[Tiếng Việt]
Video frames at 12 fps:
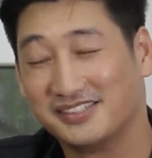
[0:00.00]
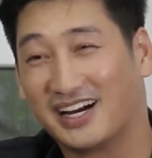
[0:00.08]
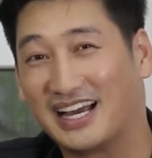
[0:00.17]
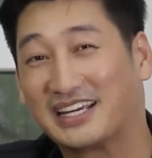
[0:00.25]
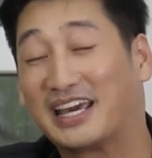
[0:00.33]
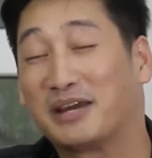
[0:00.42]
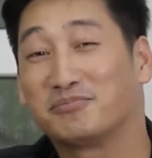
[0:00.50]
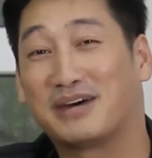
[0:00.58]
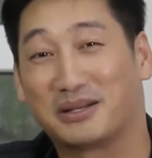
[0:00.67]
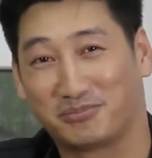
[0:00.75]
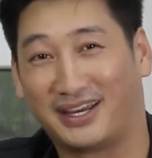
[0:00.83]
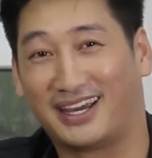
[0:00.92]
được anh em,
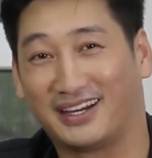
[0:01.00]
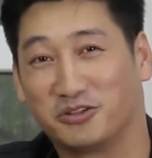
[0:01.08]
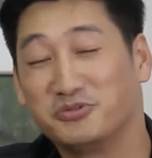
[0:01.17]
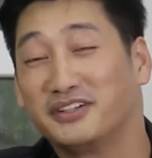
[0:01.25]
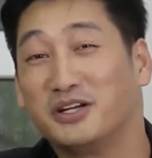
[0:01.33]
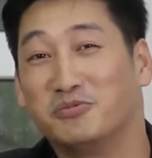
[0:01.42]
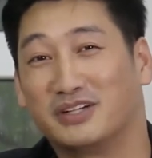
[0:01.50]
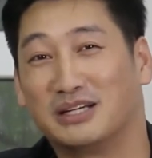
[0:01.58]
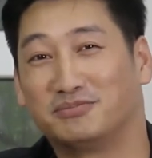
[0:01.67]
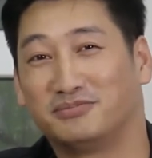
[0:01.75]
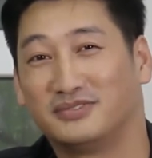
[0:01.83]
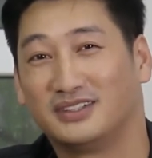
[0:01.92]
bạn bè cũng như đồng
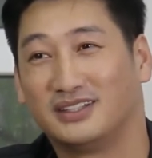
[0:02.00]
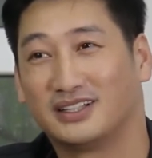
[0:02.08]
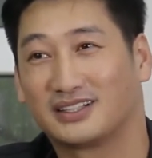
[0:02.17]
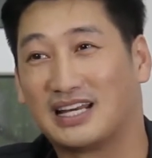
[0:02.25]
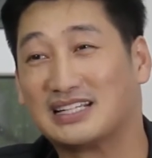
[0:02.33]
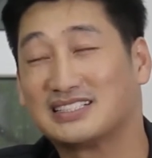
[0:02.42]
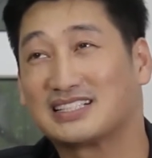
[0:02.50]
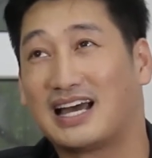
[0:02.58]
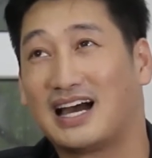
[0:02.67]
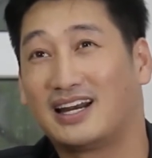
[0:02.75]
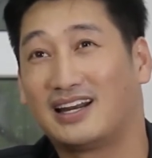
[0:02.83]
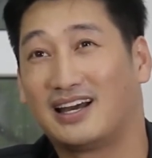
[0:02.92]
nghiệp đánh
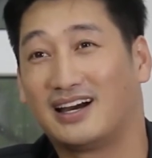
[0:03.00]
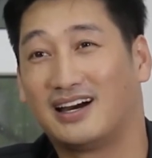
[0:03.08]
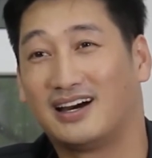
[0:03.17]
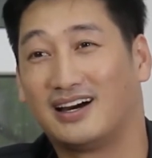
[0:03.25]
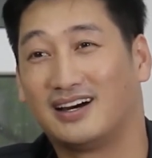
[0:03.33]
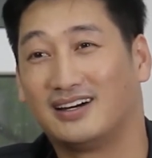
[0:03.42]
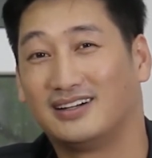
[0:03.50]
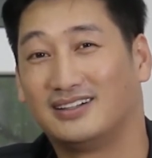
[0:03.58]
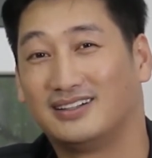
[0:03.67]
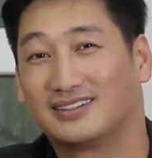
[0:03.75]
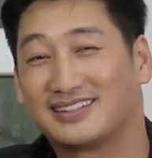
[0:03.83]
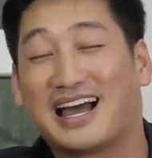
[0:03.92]
giá là
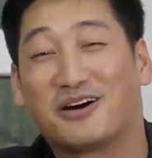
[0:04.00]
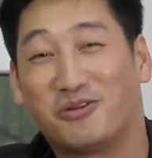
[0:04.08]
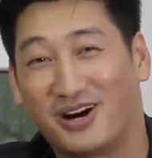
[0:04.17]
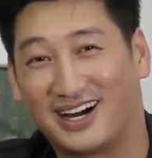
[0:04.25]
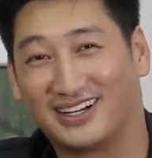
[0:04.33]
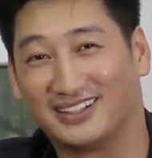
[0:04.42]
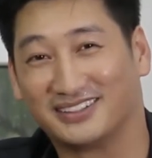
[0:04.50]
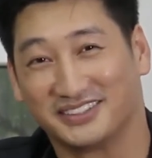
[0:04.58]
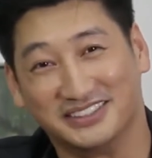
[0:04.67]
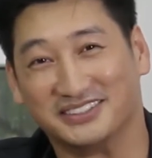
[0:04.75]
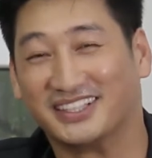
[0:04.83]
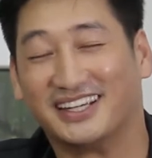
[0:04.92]
đàng hoàng,
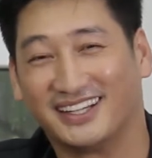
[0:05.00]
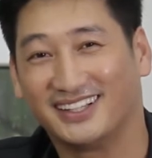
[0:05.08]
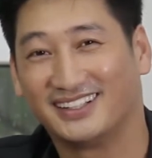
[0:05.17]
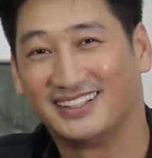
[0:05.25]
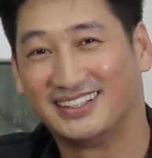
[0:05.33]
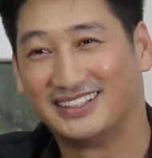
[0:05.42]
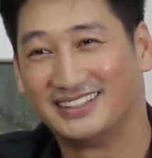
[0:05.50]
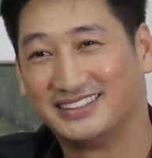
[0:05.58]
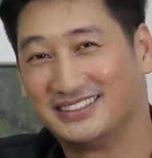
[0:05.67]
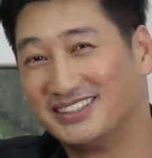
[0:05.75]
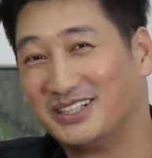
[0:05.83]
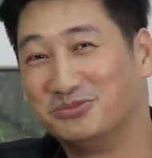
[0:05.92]
tử tế,
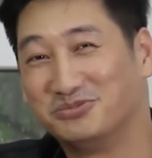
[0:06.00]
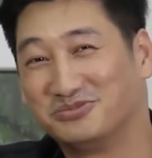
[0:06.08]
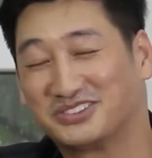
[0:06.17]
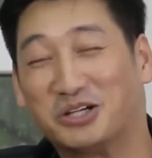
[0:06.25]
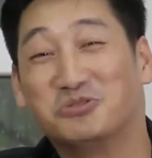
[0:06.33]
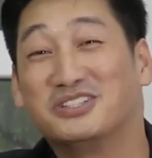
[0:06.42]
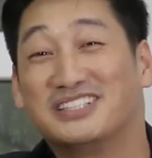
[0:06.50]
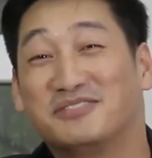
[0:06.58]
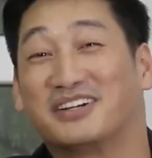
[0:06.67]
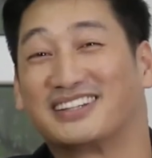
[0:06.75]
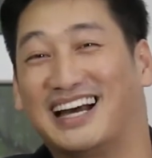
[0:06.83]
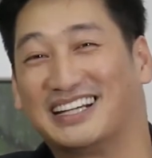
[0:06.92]
chứ không xấu như
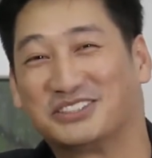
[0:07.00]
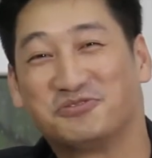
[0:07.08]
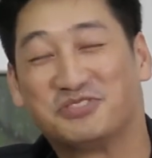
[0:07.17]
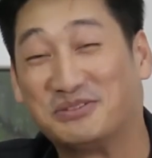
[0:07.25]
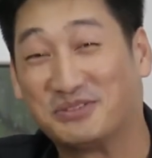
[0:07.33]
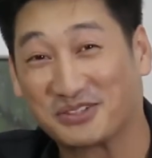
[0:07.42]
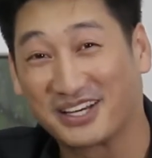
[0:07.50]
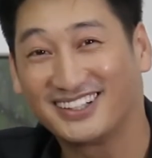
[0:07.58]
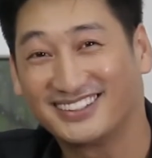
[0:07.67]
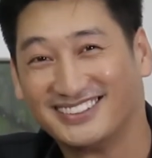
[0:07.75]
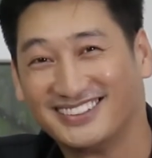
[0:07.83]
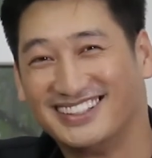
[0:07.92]
nhân vật Thái trong phim đâu nhá.